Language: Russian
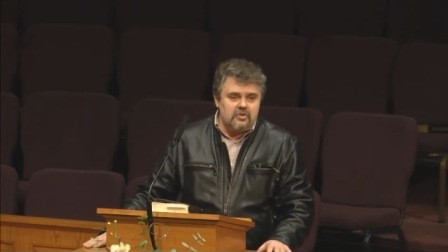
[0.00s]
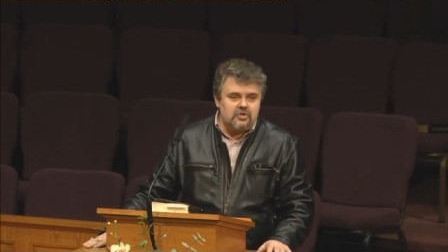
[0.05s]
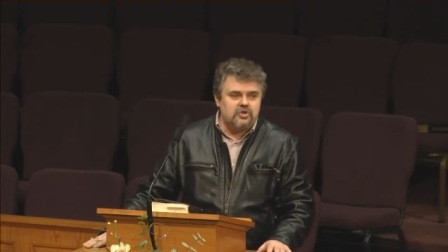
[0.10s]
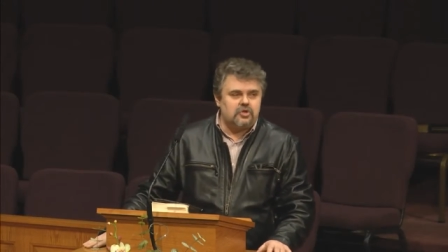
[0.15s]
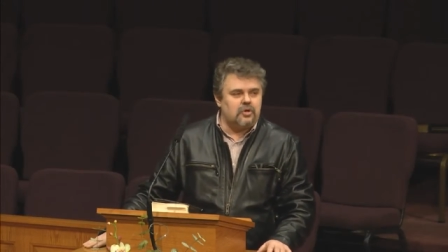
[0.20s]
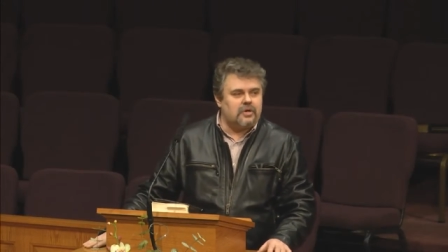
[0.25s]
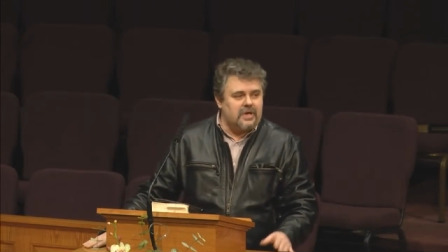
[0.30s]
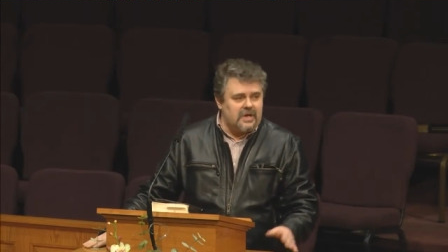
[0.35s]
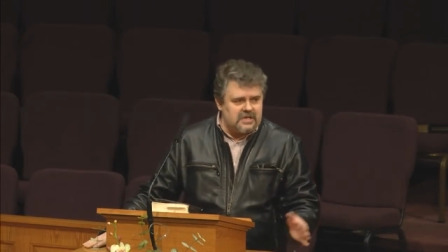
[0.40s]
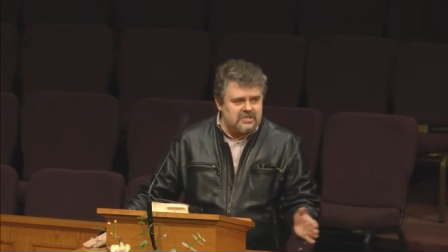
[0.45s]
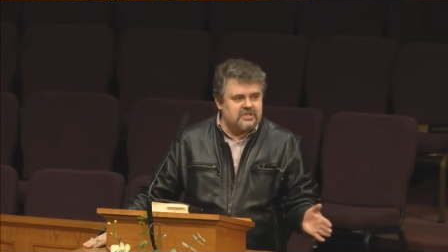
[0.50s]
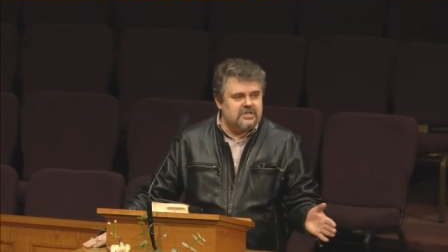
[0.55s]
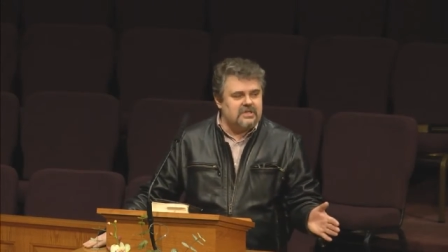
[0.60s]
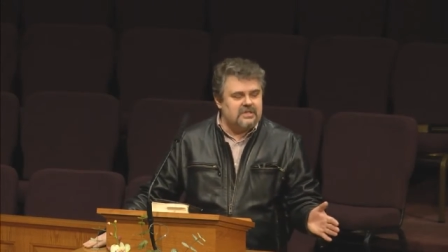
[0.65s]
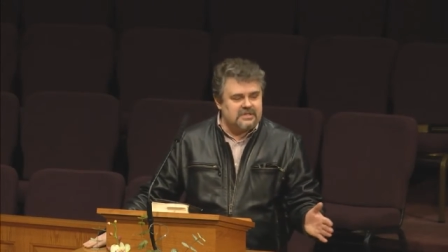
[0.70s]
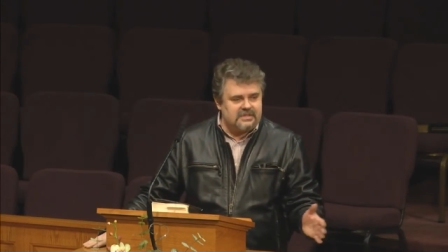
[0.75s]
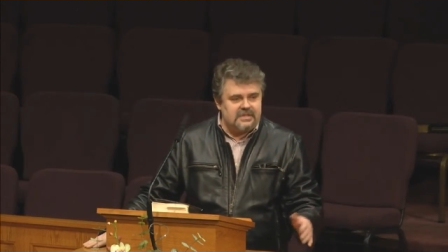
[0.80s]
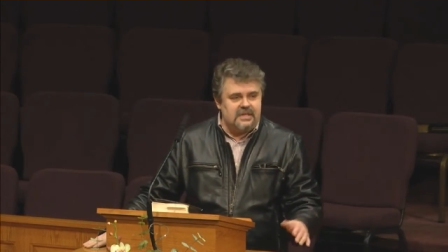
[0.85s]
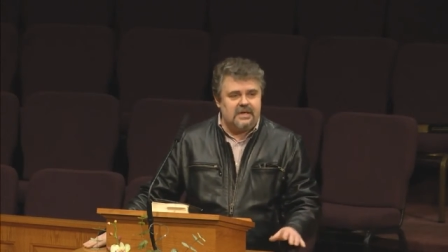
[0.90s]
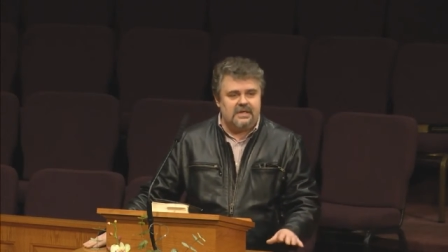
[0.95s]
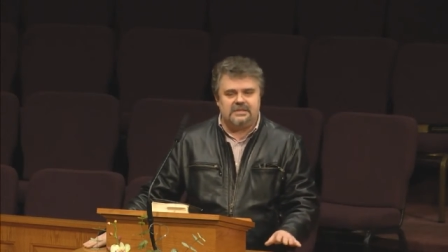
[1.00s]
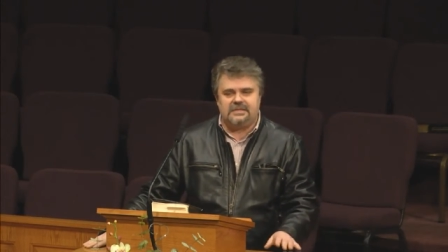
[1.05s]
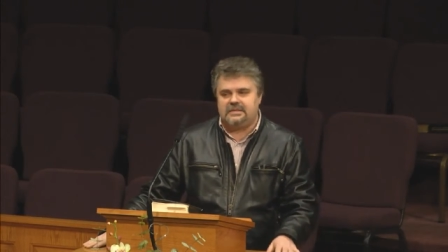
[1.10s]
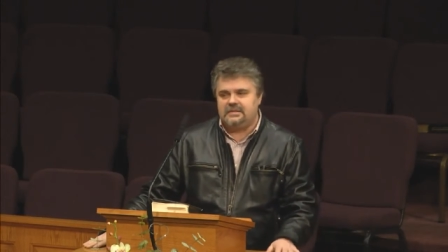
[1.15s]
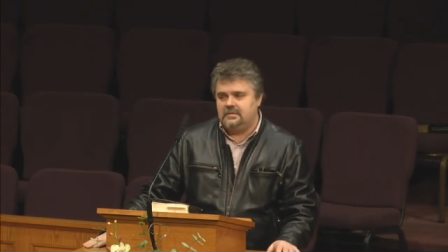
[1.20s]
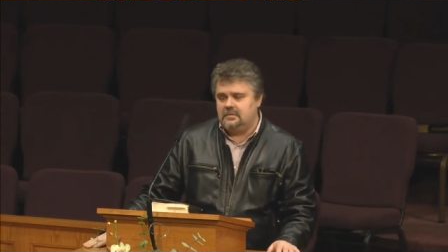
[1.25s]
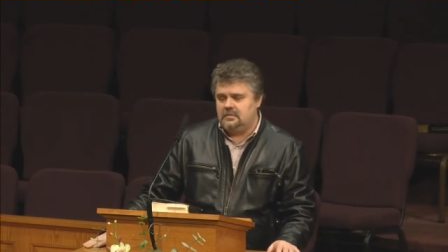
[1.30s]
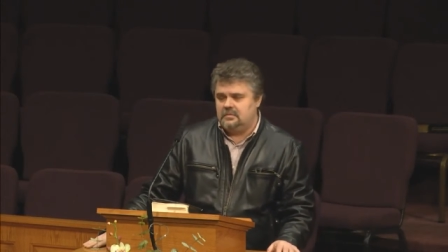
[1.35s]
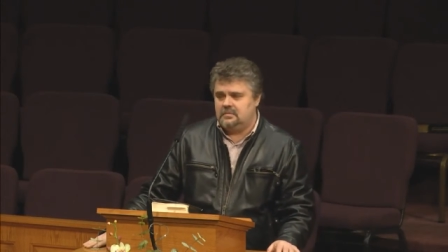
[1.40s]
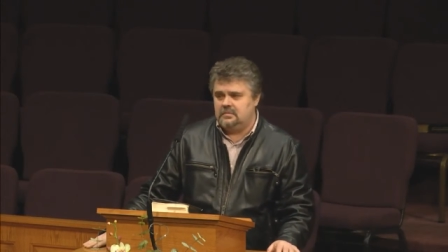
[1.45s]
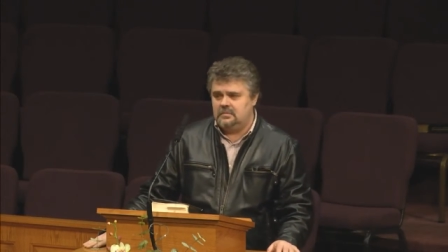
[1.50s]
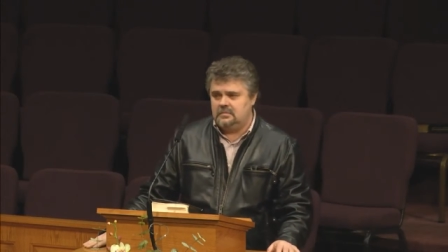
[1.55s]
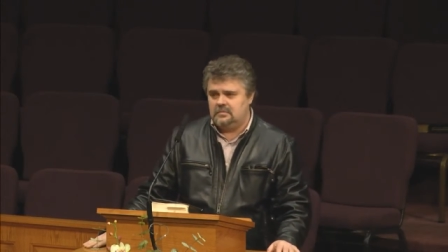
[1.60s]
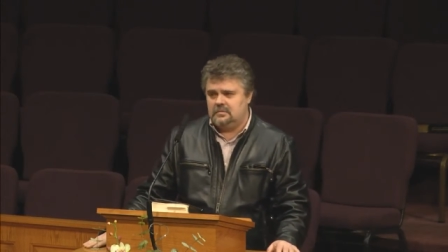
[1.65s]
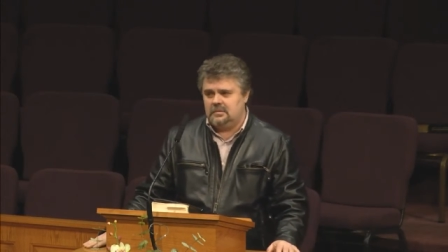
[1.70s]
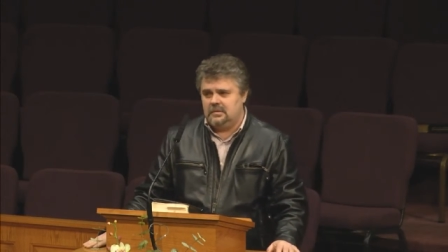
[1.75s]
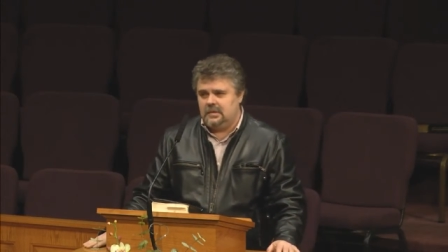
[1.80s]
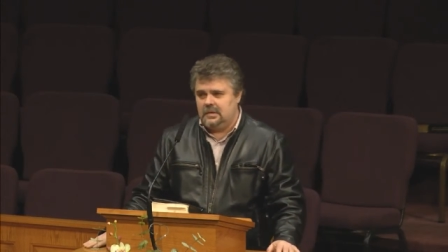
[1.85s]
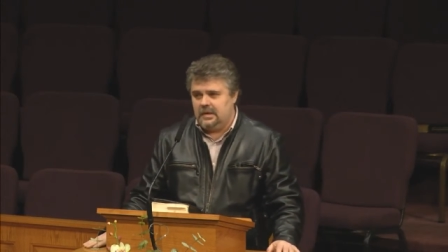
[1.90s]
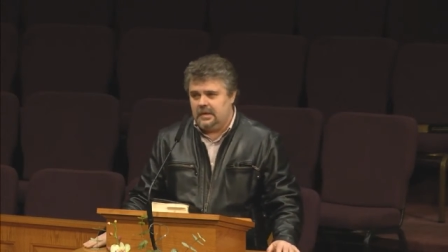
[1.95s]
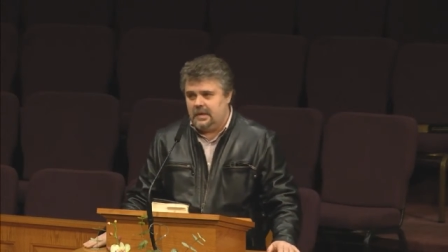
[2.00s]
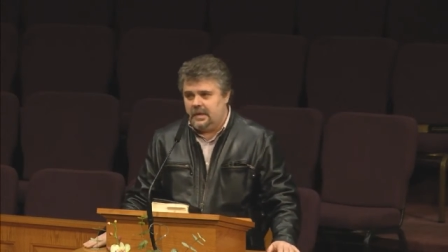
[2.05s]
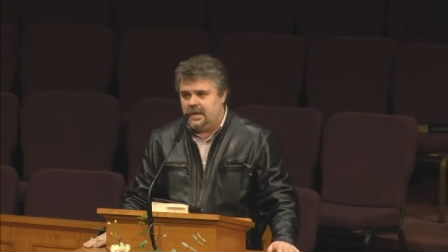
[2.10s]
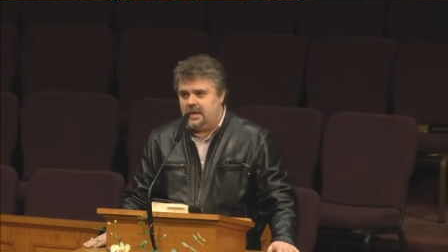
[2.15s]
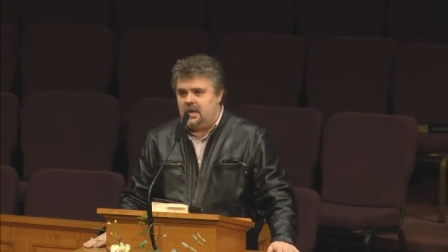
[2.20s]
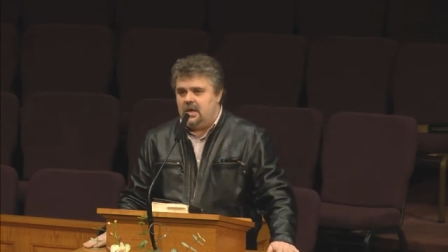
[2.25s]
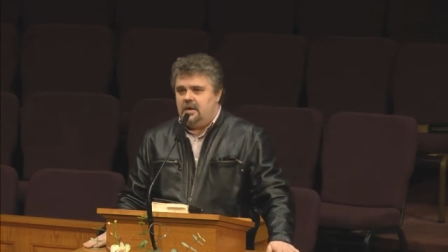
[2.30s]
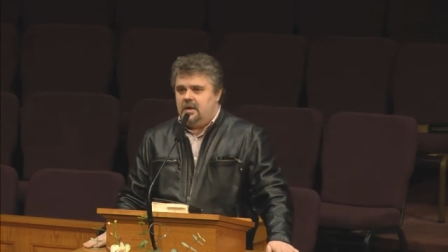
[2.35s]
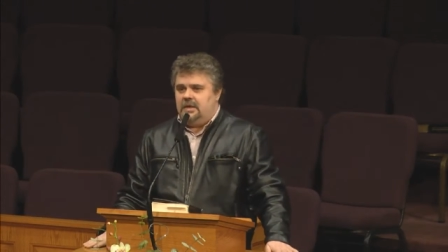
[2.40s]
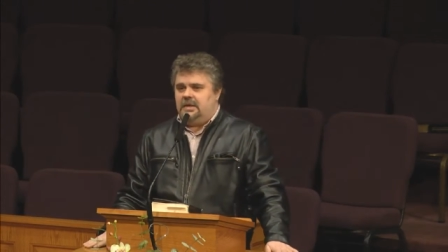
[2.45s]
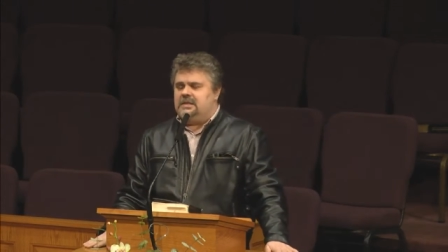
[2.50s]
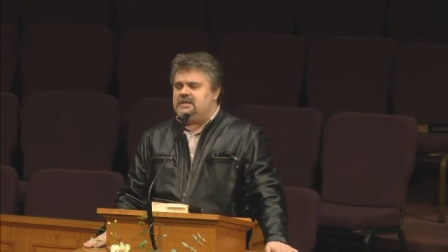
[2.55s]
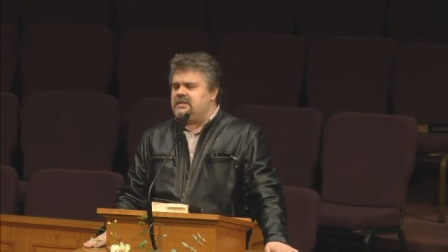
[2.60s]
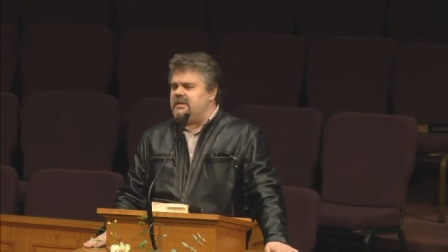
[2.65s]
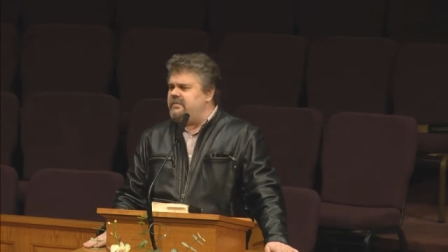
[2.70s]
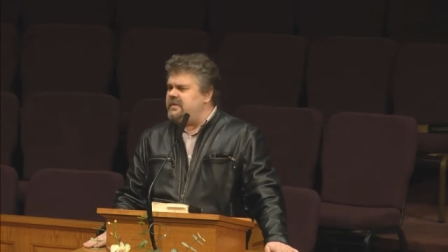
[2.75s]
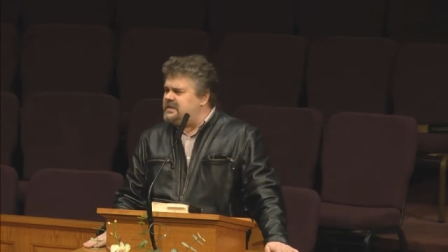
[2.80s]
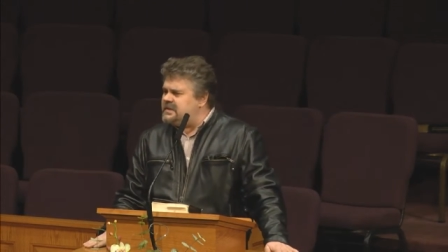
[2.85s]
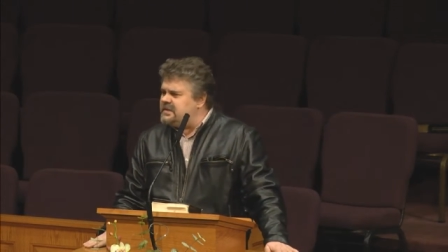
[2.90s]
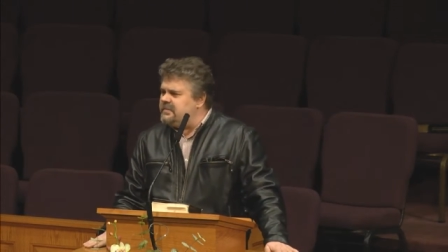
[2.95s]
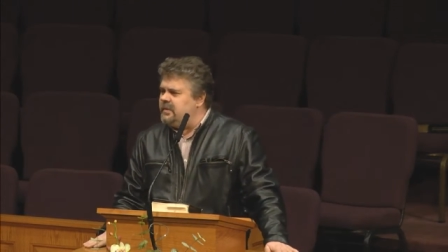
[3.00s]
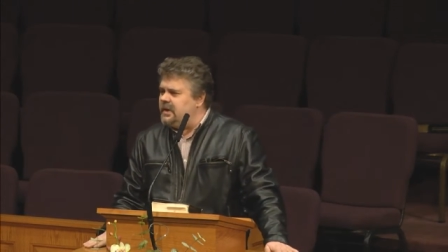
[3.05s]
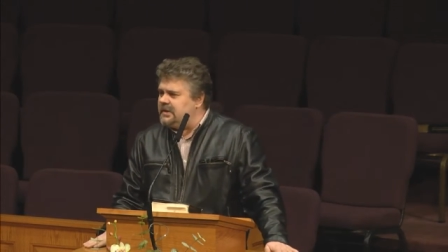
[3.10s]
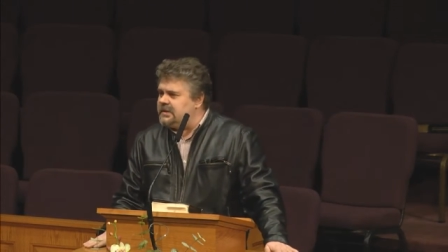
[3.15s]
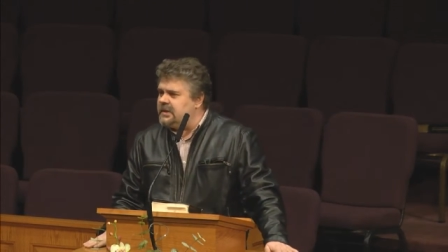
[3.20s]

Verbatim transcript: что каждый из нас, независимо от